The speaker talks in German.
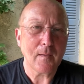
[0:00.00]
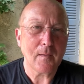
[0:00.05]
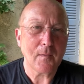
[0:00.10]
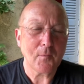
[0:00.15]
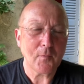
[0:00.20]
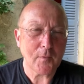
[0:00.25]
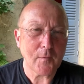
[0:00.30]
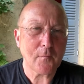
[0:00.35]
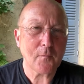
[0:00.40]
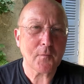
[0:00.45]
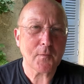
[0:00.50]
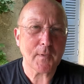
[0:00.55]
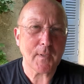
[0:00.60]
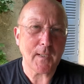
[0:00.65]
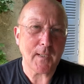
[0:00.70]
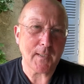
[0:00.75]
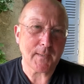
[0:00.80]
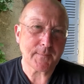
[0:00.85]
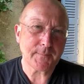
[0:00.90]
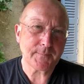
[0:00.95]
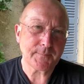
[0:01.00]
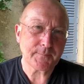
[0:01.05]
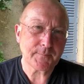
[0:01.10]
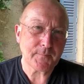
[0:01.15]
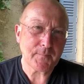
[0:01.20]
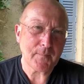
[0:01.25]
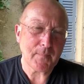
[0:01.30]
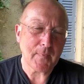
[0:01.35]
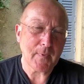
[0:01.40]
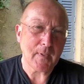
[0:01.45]
durchzutragen,
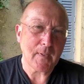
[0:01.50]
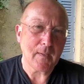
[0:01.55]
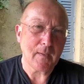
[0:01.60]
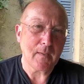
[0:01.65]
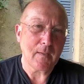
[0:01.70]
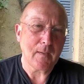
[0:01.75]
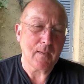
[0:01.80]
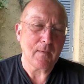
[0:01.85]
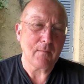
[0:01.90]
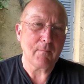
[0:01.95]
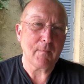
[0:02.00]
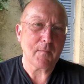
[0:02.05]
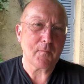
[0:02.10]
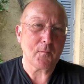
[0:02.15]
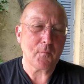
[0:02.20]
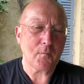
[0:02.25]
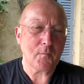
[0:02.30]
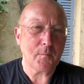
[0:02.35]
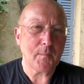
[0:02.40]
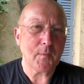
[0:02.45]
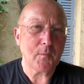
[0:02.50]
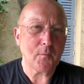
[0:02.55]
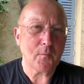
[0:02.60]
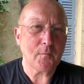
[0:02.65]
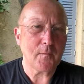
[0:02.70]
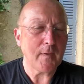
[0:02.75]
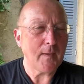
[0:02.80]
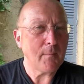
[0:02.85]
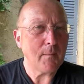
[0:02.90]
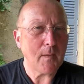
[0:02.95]
was uns mit
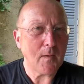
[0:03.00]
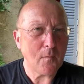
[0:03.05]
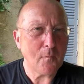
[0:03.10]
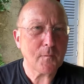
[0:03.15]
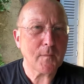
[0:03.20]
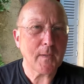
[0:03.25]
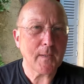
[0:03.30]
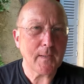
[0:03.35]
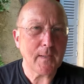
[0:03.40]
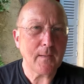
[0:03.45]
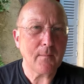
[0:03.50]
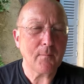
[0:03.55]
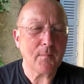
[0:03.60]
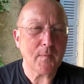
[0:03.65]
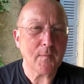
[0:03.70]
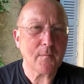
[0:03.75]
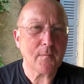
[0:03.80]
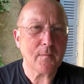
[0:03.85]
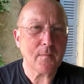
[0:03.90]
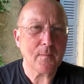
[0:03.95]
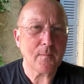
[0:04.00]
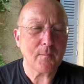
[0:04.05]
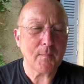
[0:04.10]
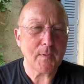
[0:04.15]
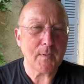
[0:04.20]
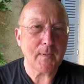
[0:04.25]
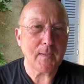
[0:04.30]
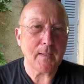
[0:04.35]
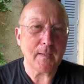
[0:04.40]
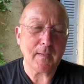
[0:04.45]
uns selber aufgegeben ist,
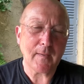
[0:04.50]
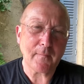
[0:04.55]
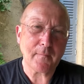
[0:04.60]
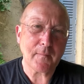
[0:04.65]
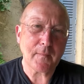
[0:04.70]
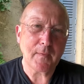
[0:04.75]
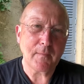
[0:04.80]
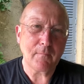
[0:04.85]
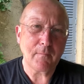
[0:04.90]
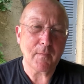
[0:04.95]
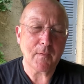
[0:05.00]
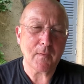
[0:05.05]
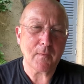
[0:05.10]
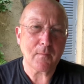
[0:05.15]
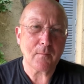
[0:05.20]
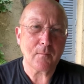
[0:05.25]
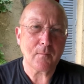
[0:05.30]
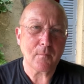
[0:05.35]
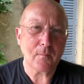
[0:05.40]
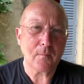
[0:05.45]
mit der Last, die wir